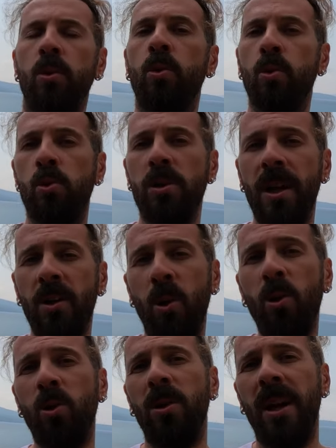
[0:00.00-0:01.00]
Yunuslar
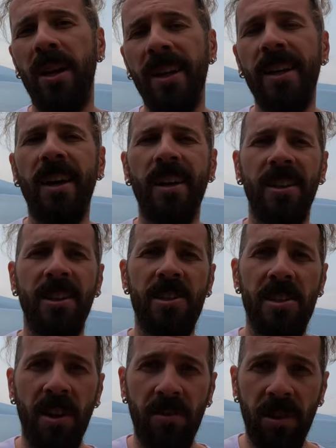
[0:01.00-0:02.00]
o günlerde yağları
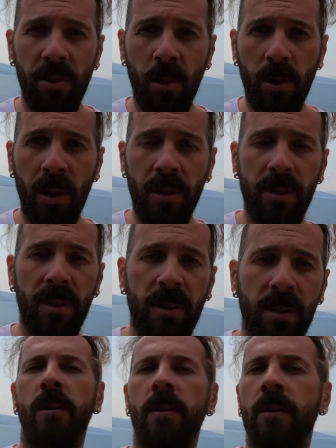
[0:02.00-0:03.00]
için avlanıyorlardı.
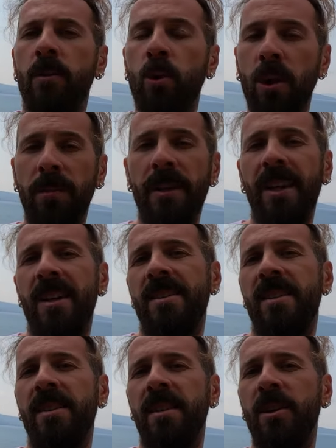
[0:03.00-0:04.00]
Dönemin
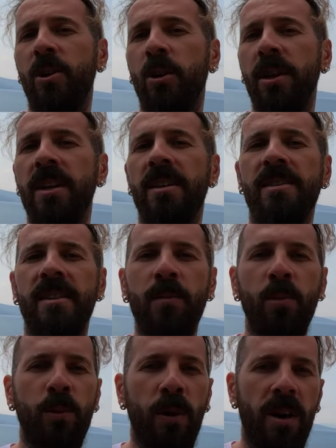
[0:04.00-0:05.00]
gezginlerine göre
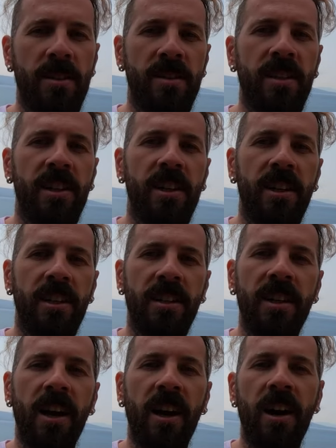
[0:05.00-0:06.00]
İstanbul Boğazı'nın
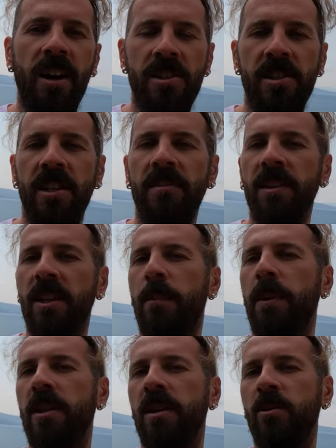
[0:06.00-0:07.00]
kıyılarındaki ağaçların ve
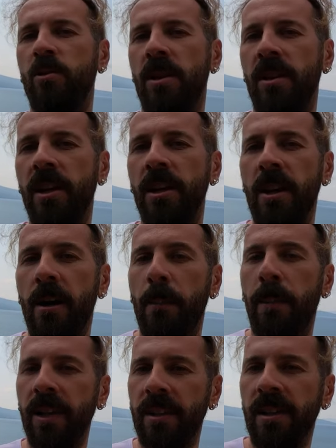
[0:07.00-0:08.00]
tepelerin üzerine
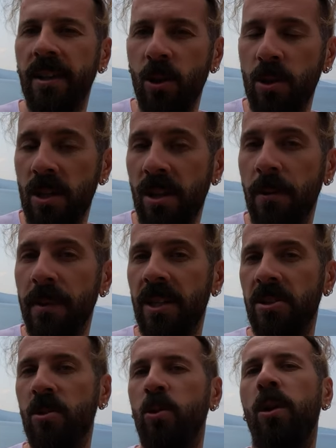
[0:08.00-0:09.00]
balıkları gözetlemek
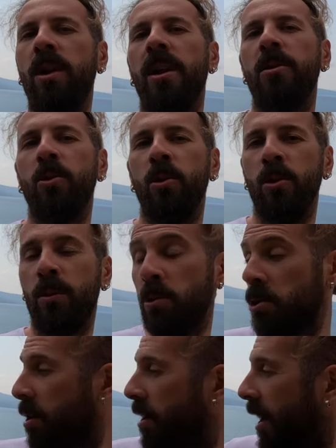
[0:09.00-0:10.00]
için kuleler
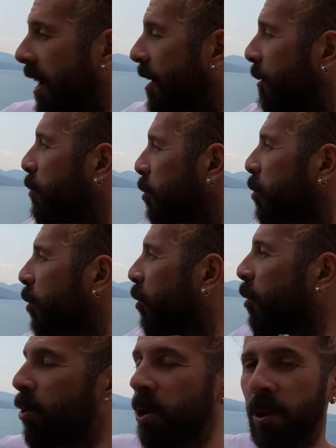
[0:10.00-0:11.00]
kurulmuş. Aynı burada
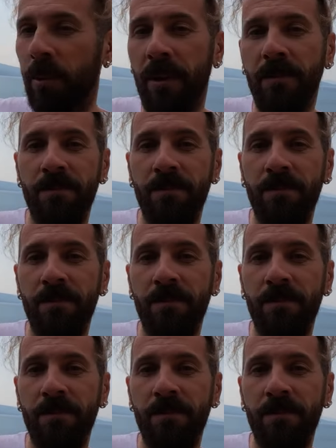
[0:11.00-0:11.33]
olduğu gibi.